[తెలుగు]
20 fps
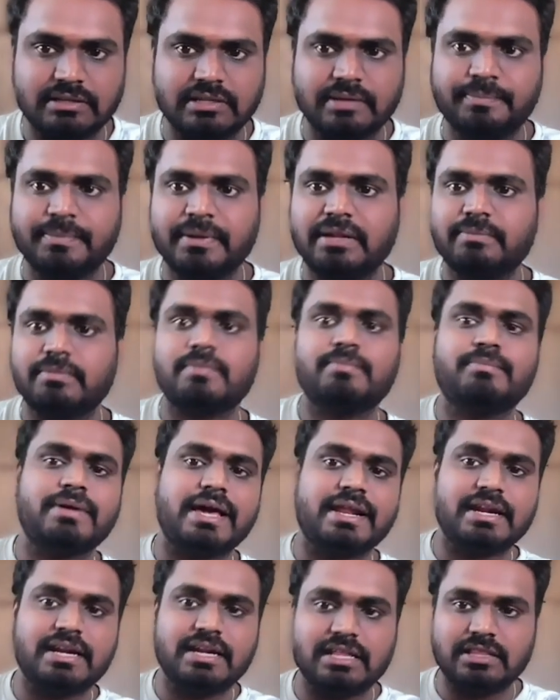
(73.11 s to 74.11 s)
ద మినిమం
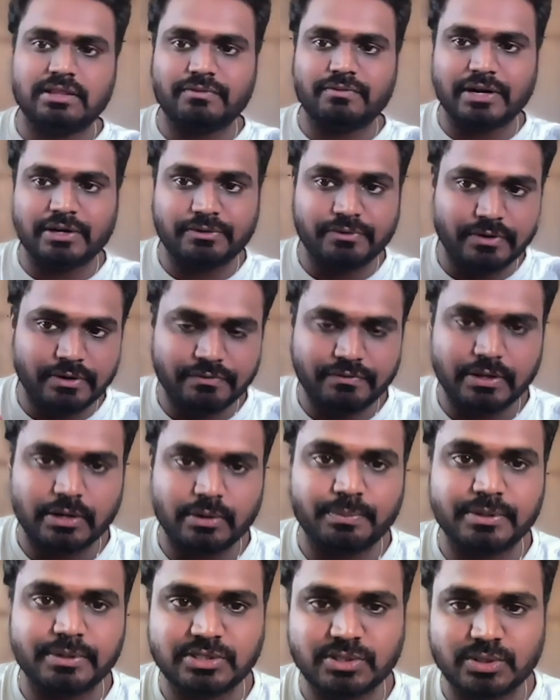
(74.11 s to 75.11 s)
ప్లాన్ అనేది వన్ ట్వంటీ ఫైవ్
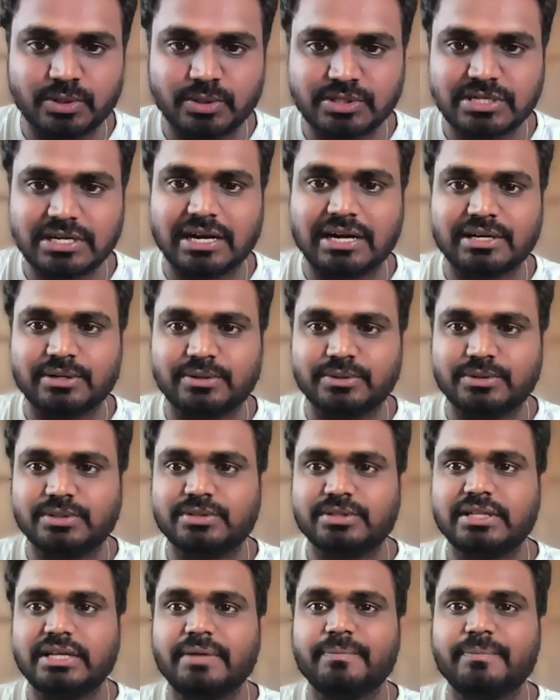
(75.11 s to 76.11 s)
రూపీస్తో స్టార్ట్ అవుతుంది